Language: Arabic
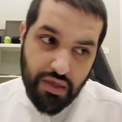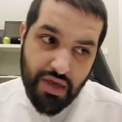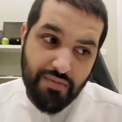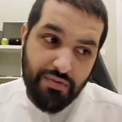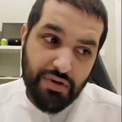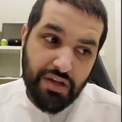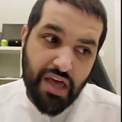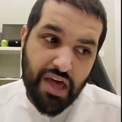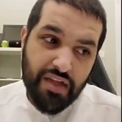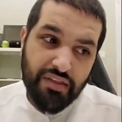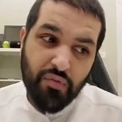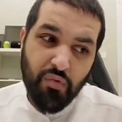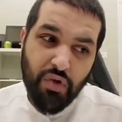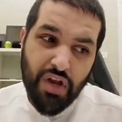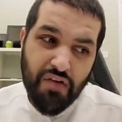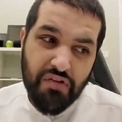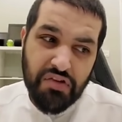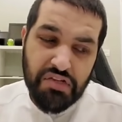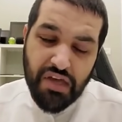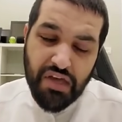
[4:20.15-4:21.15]
قبل كانت
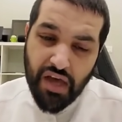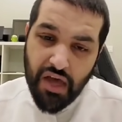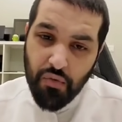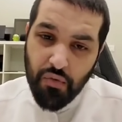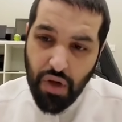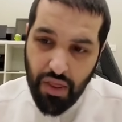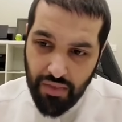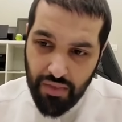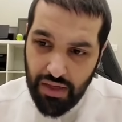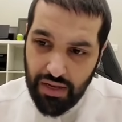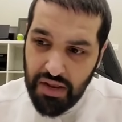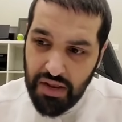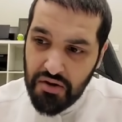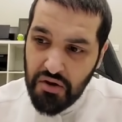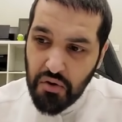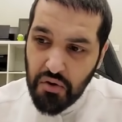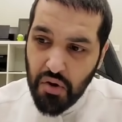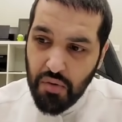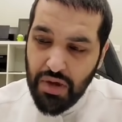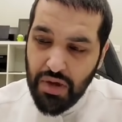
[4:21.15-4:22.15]
المنافسه غير واضحه لان
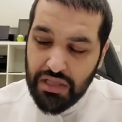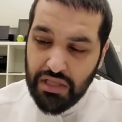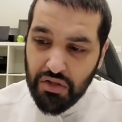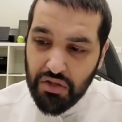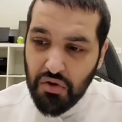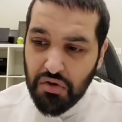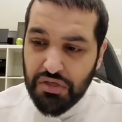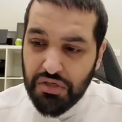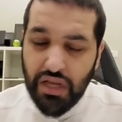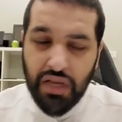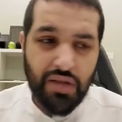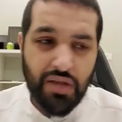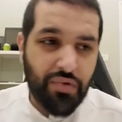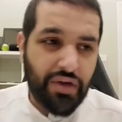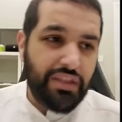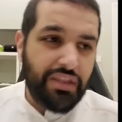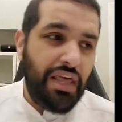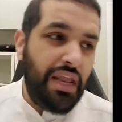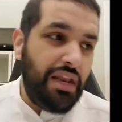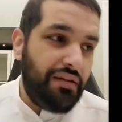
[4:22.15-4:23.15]
الرومات اللي توصلنا
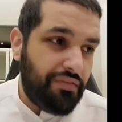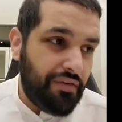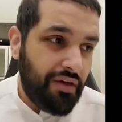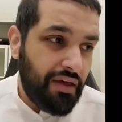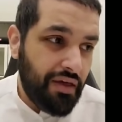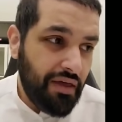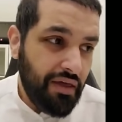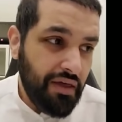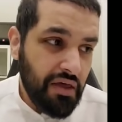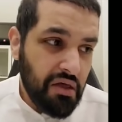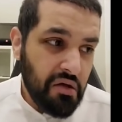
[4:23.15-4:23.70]
مختلفه